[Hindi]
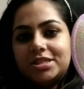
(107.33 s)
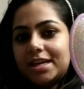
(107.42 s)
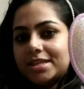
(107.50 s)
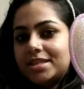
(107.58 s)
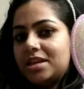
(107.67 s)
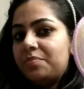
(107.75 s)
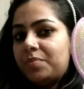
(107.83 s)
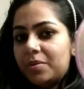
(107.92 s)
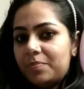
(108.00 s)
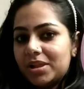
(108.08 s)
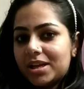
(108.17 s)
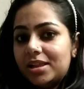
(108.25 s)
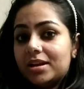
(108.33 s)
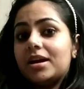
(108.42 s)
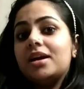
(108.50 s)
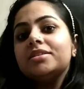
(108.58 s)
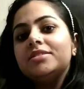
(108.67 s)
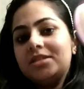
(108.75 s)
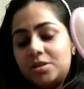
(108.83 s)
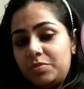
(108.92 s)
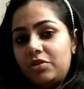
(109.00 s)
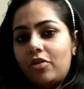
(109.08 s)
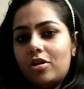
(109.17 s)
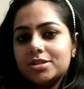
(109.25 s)
जैसे ये पर्पल कलर का
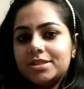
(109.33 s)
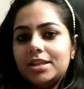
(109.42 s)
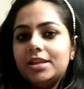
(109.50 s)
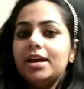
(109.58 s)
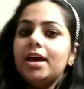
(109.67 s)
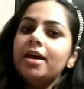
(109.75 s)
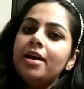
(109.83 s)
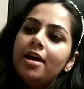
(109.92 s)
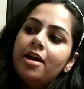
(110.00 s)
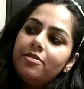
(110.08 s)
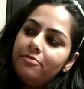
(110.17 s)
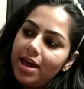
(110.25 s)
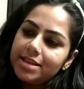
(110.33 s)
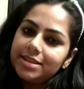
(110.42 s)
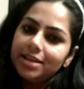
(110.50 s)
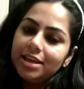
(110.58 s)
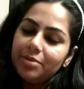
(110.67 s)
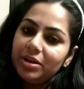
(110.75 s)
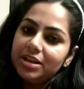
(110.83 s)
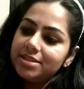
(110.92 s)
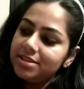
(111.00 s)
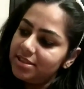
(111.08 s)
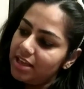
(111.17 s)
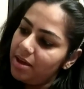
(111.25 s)
जीनी बॉक्स से लिया वैसे ये मैंने
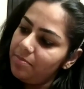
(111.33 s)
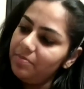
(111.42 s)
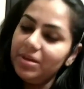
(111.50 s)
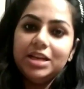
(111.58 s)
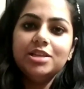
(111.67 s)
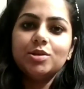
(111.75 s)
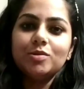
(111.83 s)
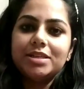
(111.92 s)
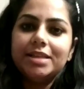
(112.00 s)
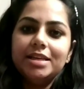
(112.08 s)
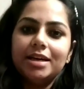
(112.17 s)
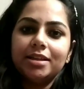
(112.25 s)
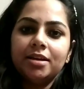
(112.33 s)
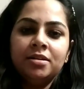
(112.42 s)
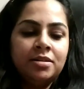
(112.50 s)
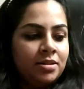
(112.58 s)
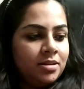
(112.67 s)
सेम मिनी सो से लिया था